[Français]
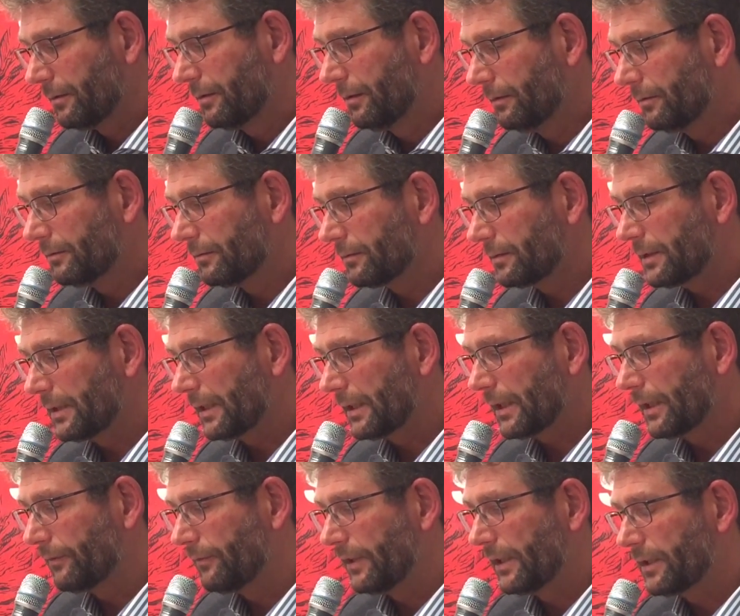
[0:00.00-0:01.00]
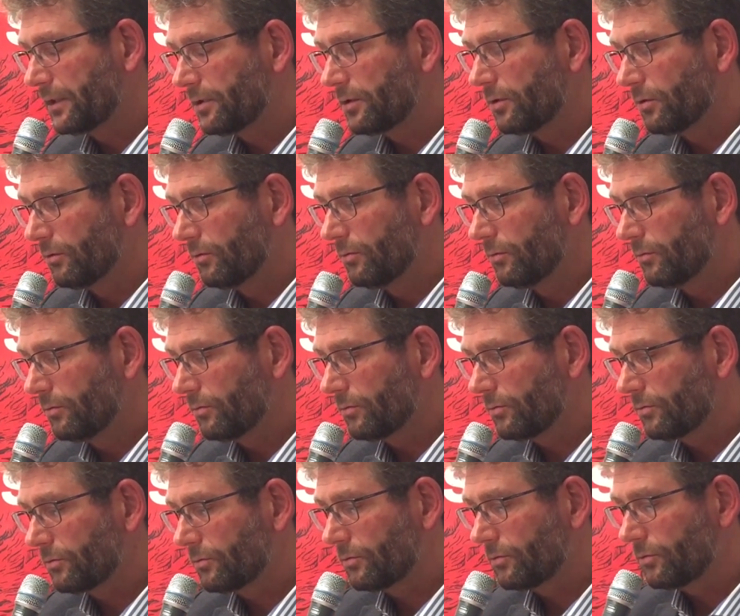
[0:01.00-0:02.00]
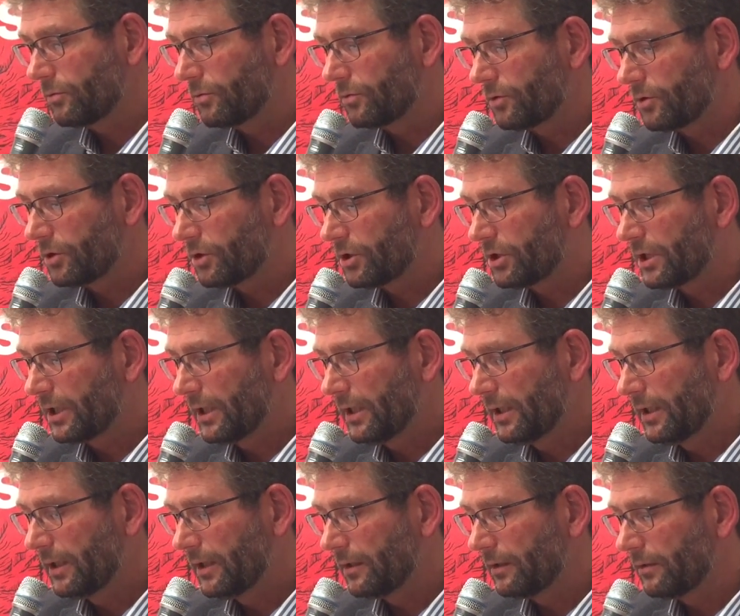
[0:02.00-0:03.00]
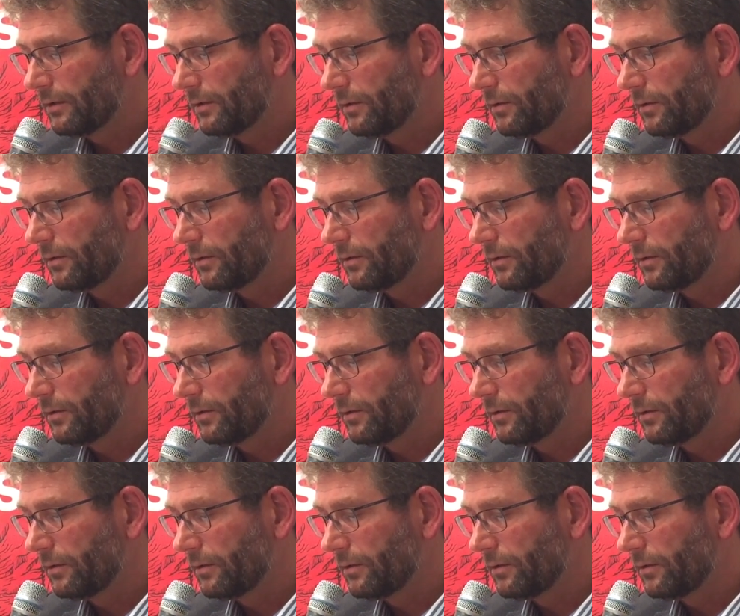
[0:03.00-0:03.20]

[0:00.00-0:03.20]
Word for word: Dans cette réflexion, j'ai